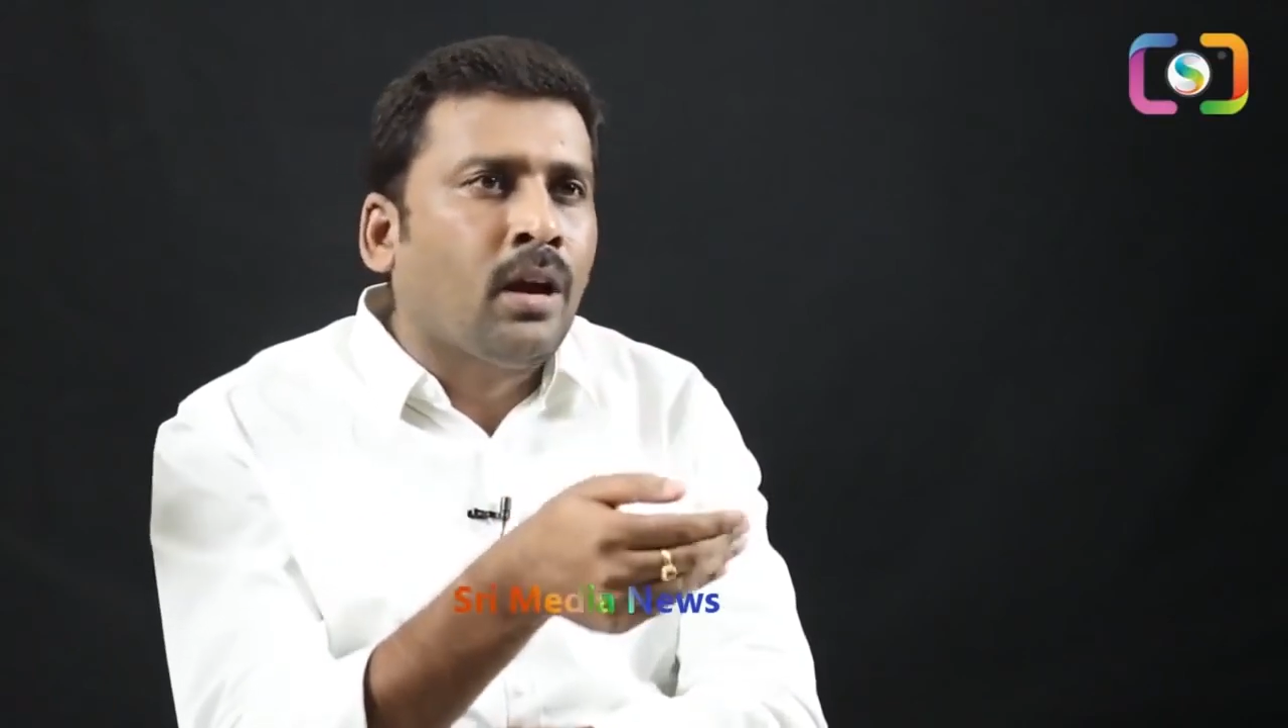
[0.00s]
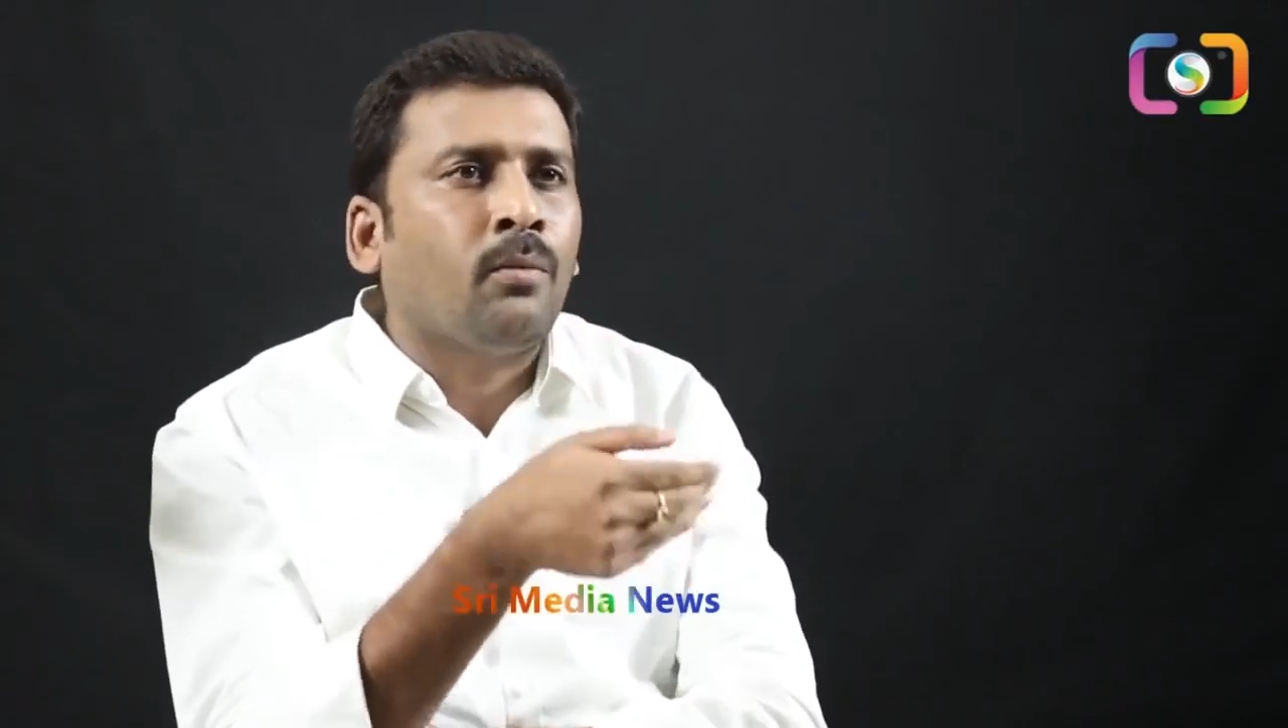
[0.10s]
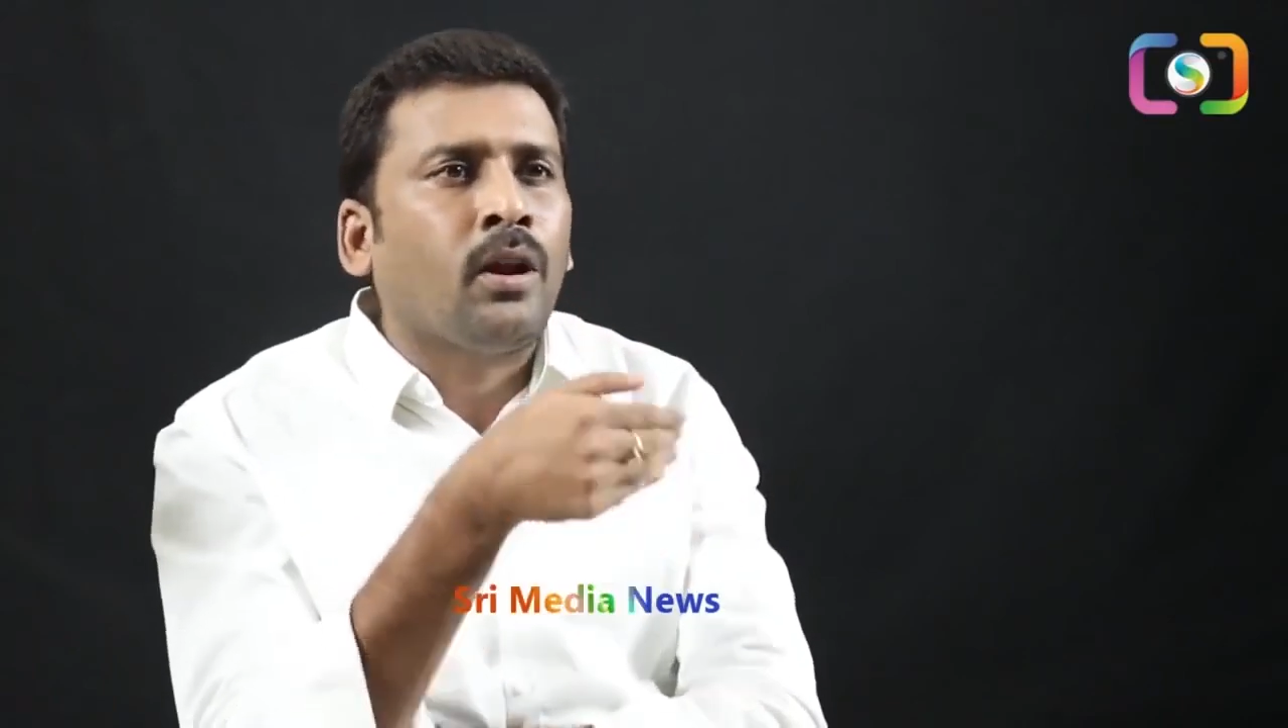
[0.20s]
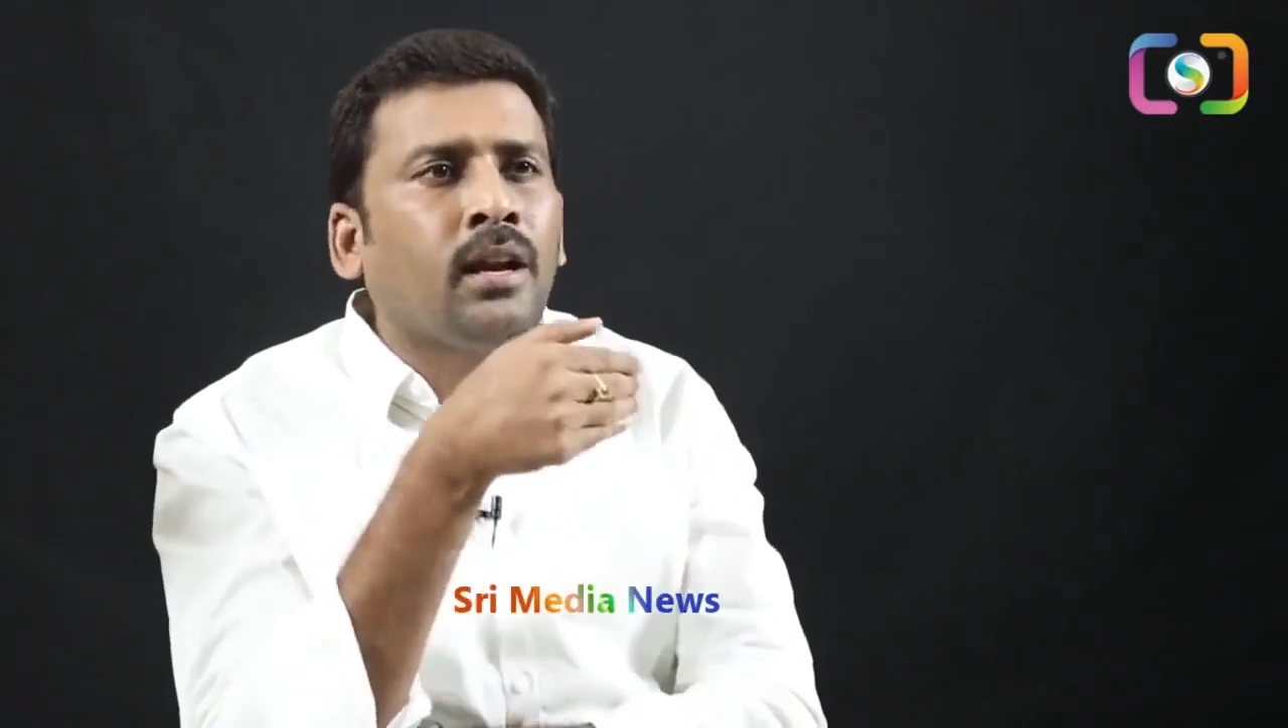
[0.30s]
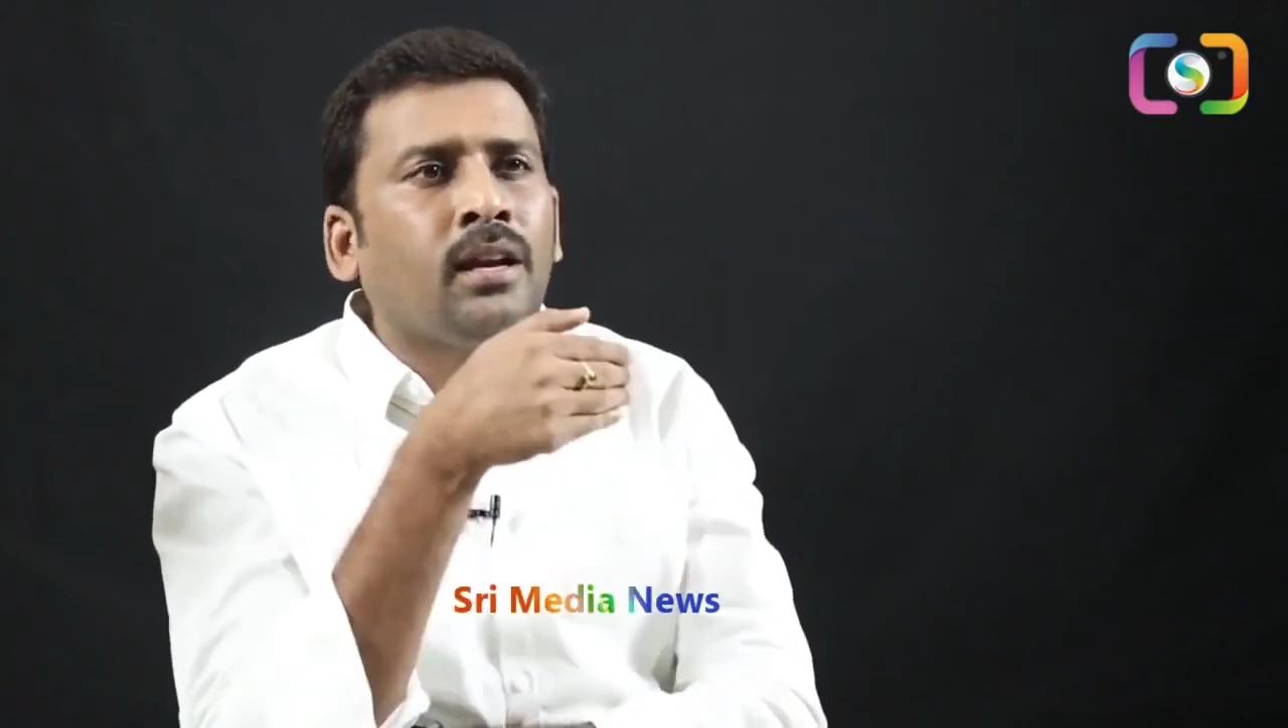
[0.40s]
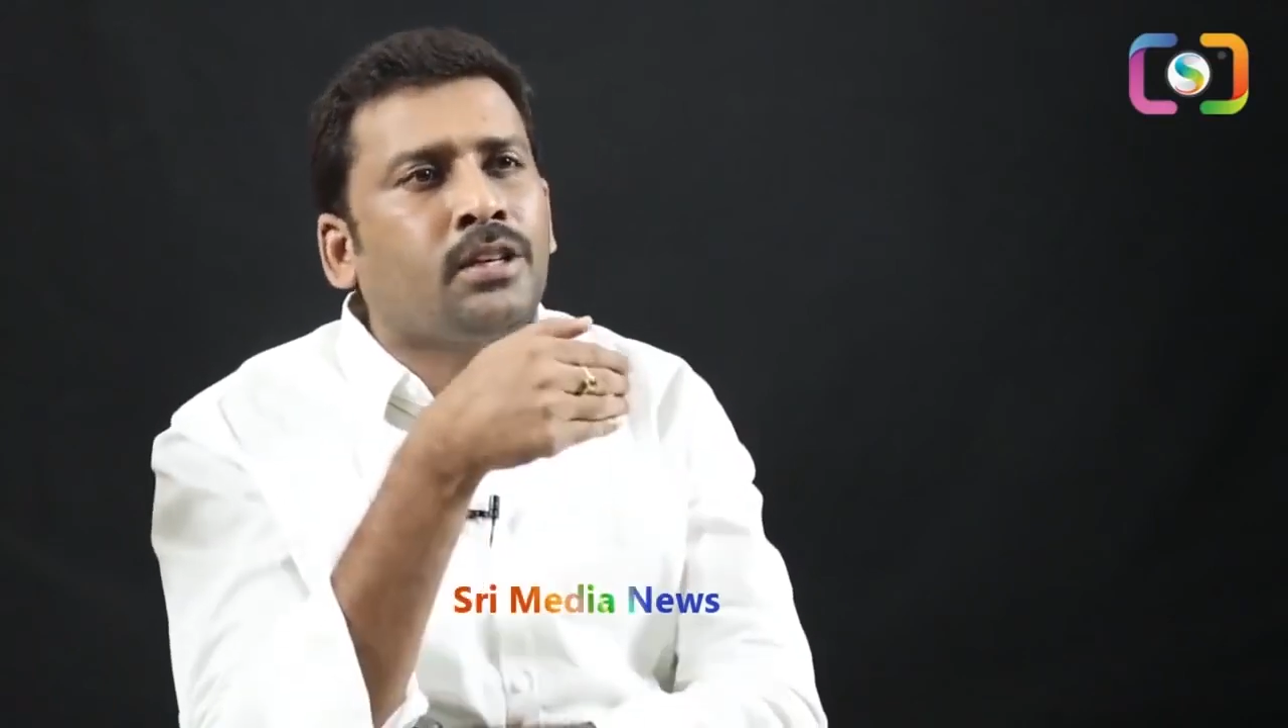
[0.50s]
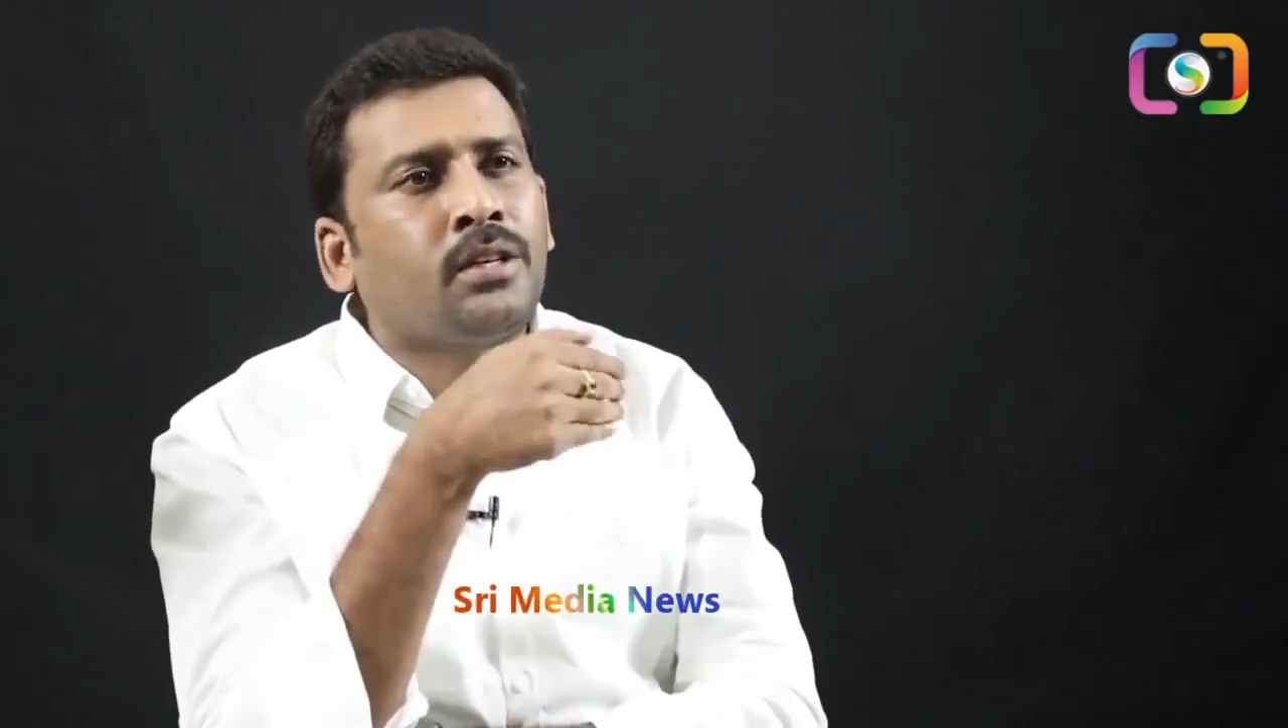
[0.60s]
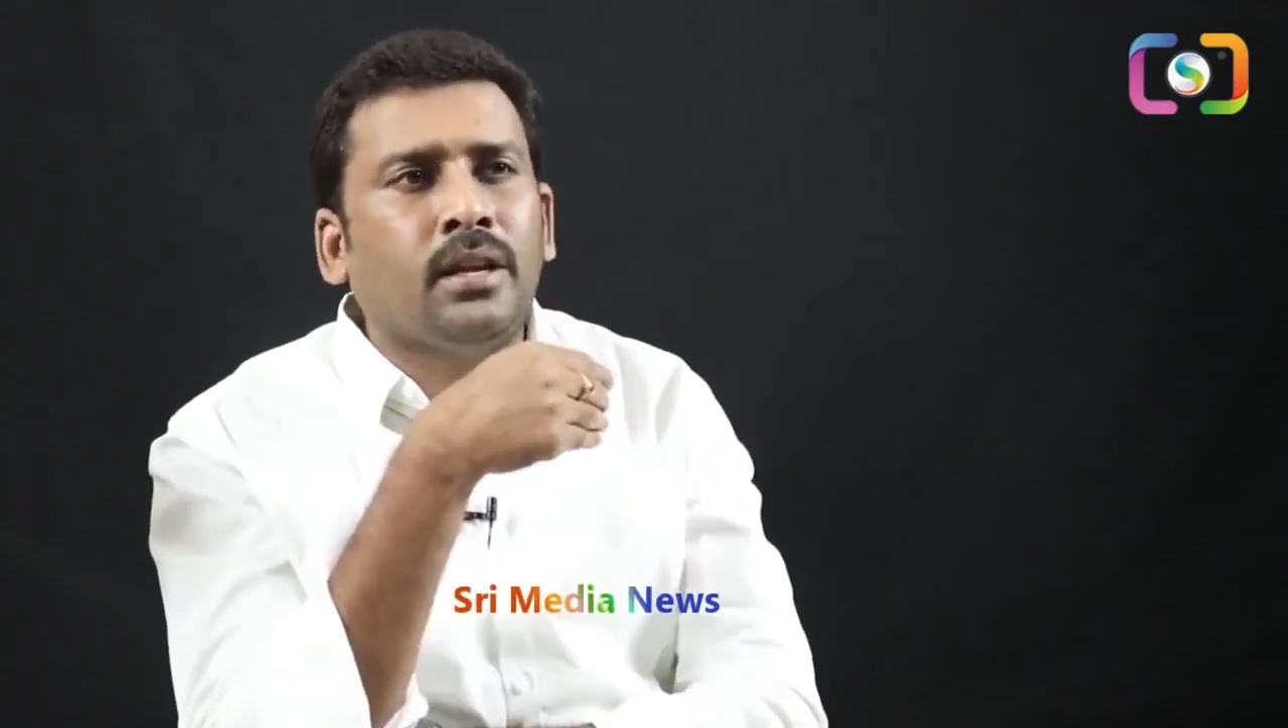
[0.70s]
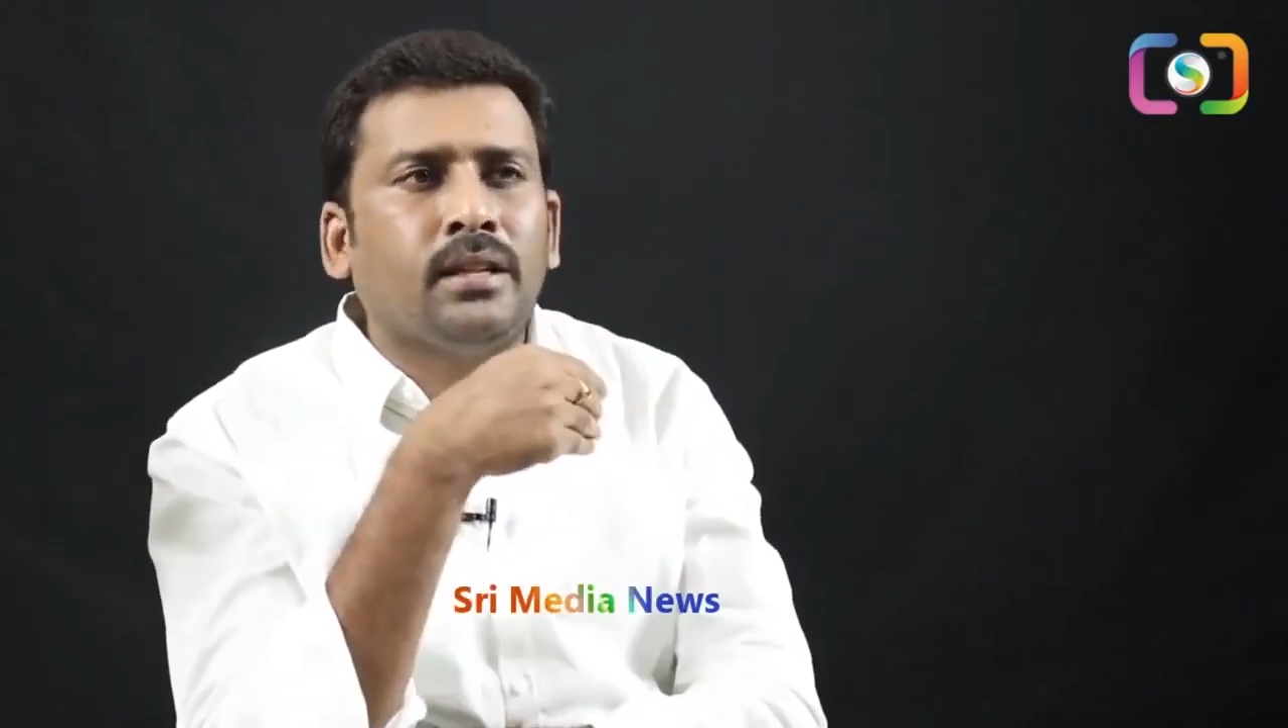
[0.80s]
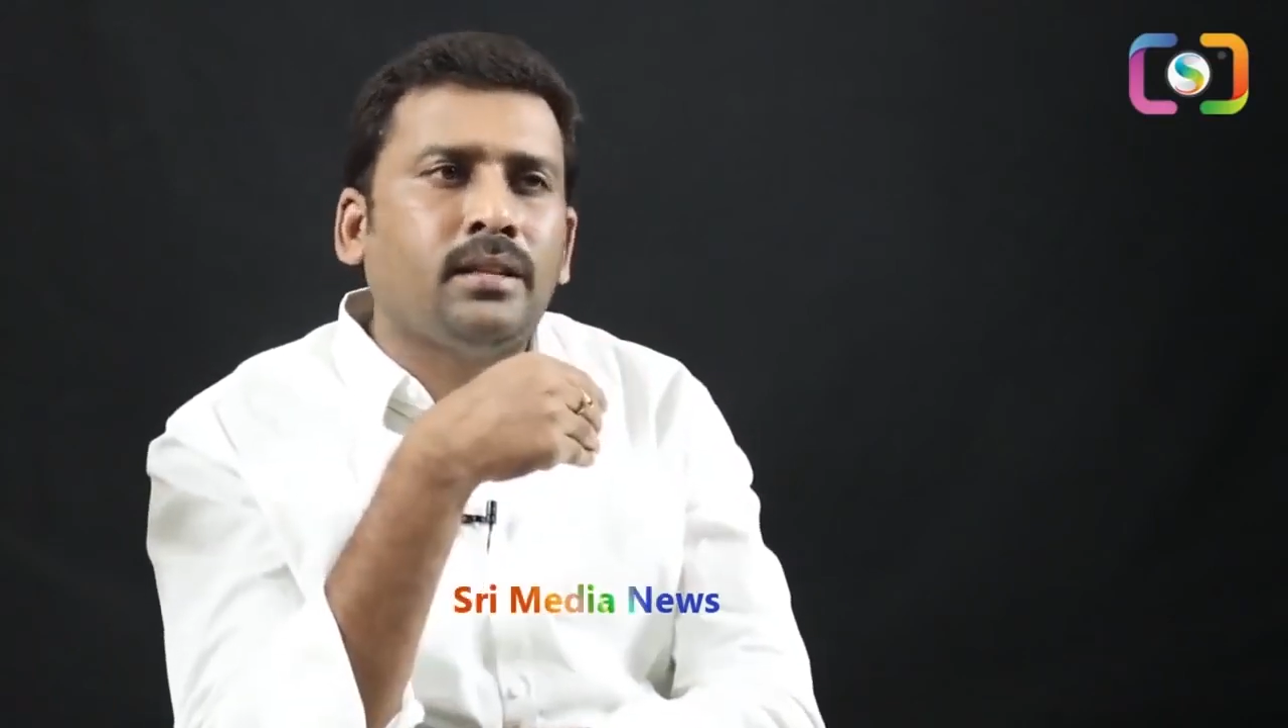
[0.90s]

వాంగ్మూలాలను లిస్ట్